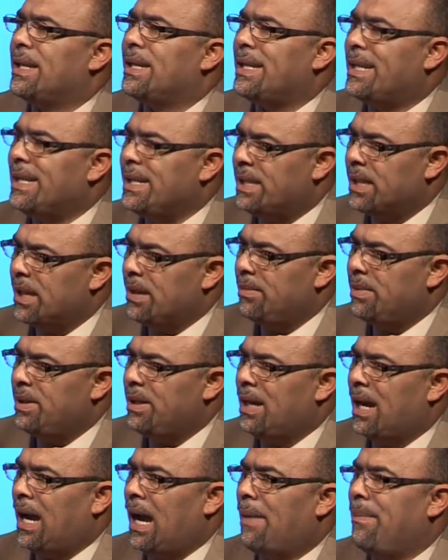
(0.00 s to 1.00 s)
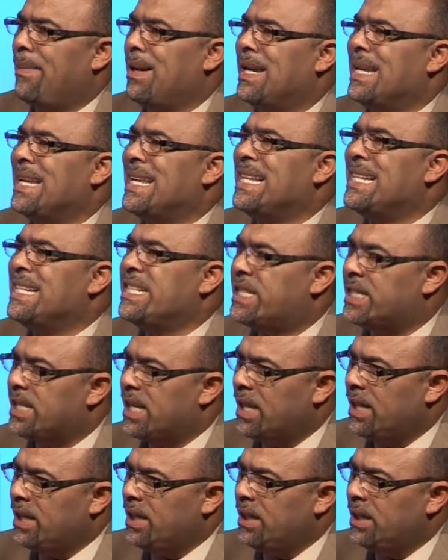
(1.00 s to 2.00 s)
كتابي عمل
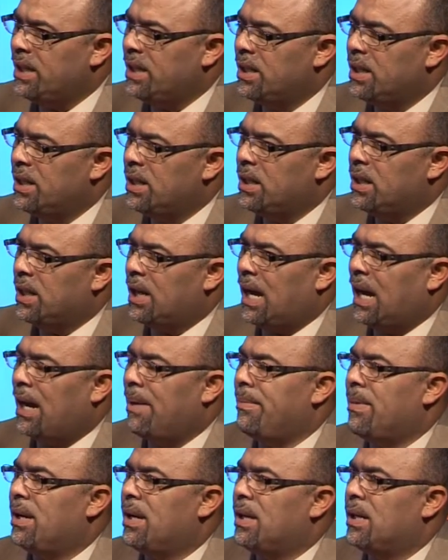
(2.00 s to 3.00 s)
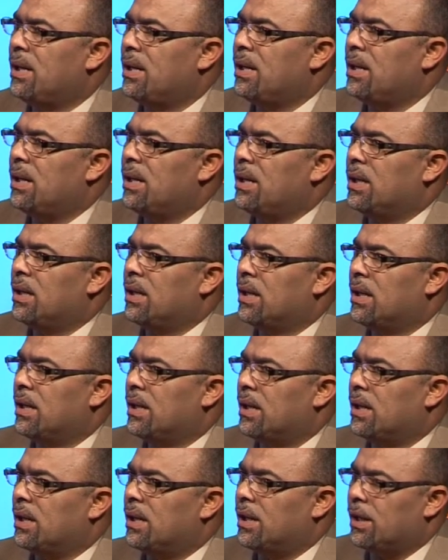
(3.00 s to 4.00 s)
إنساني نعم. عمل
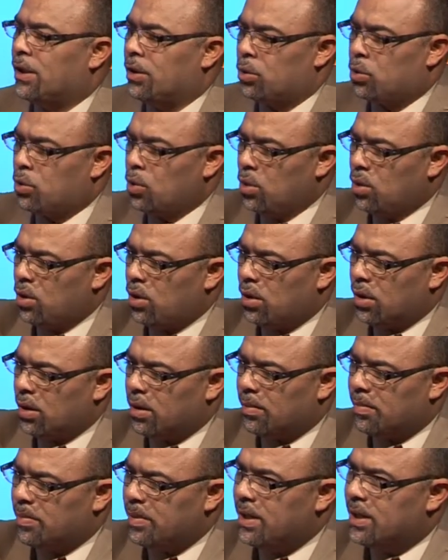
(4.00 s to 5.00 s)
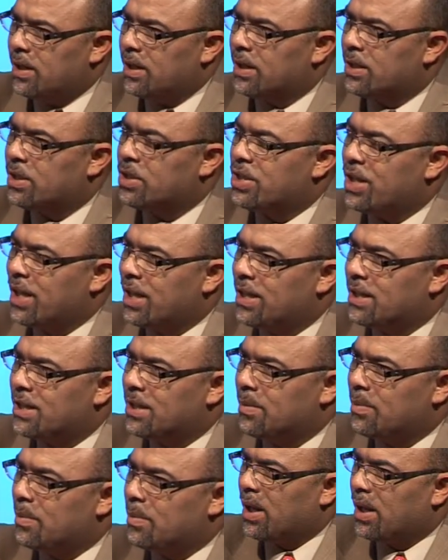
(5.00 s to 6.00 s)
آه، تنقذ به
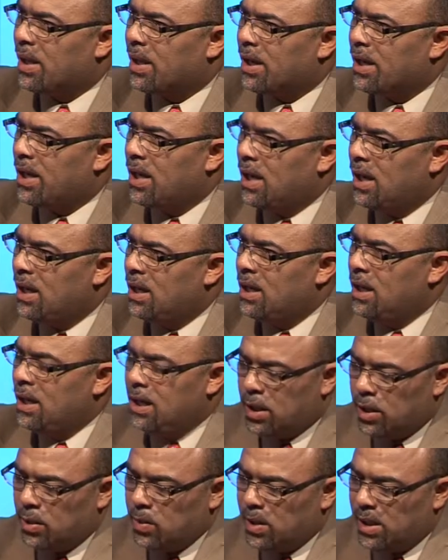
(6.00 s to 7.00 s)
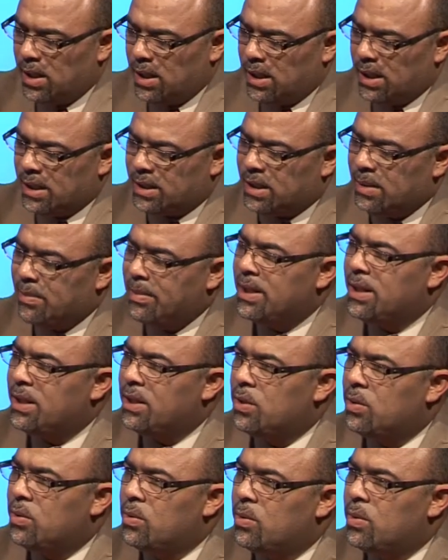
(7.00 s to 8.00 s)
شخص الضياع هو
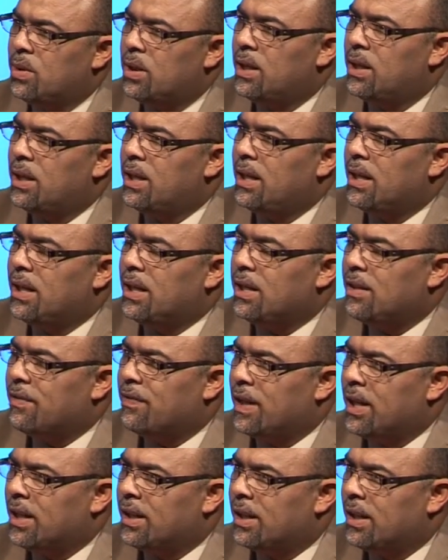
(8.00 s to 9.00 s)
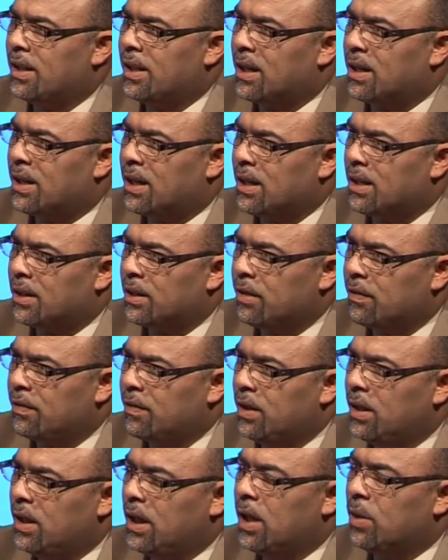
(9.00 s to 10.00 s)
التبني هو نعم. لفائدة ذلك
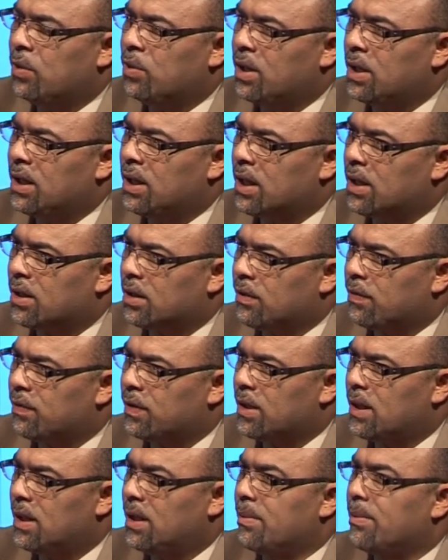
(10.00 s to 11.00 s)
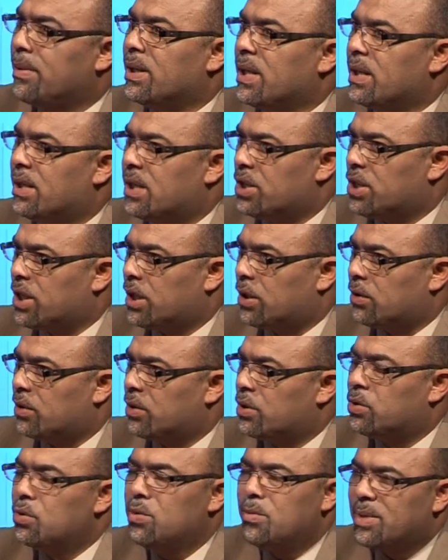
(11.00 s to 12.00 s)
الطفل أو تلك الطفلة من التشرد
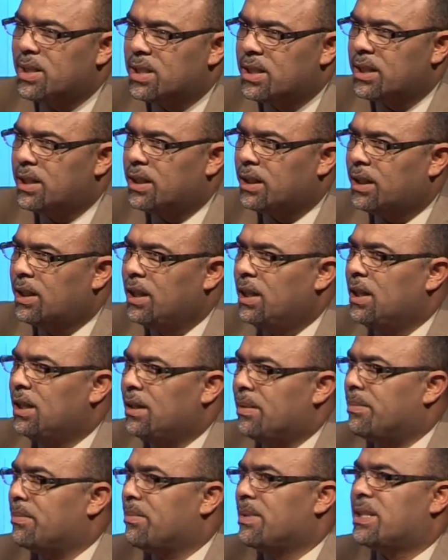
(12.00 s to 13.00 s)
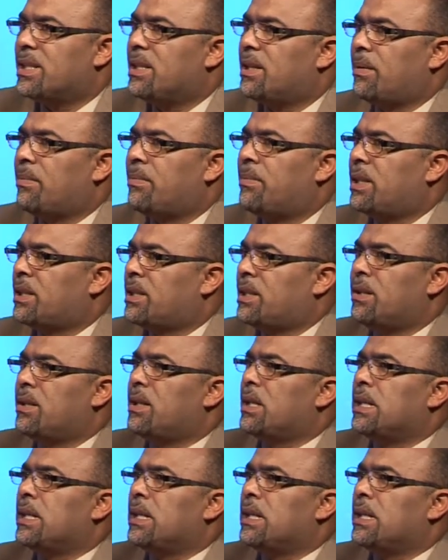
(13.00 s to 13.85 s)
شنو مصير المجتمع الكل مصير برشا